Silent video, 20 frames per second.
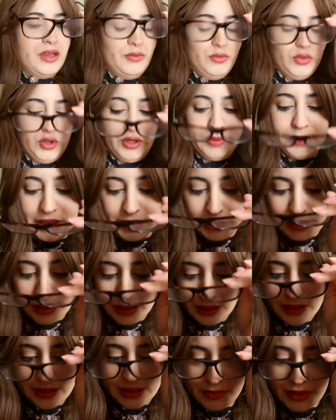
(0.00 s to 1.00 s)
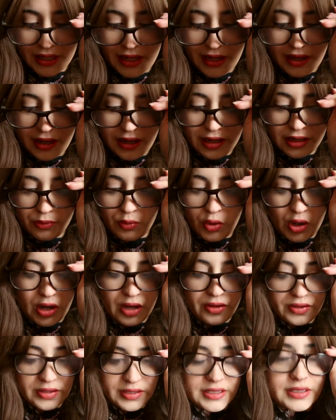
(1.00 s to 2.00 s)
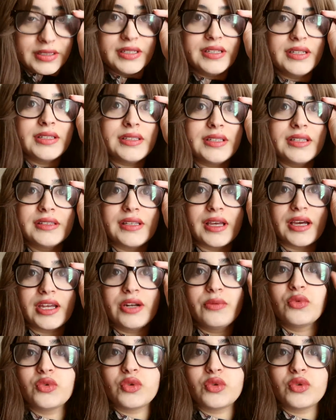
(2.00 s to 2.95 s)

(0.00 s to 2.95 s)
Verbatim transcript: المهم انا هلا لازم الحق على محاضرتي دقيقتين تقريبا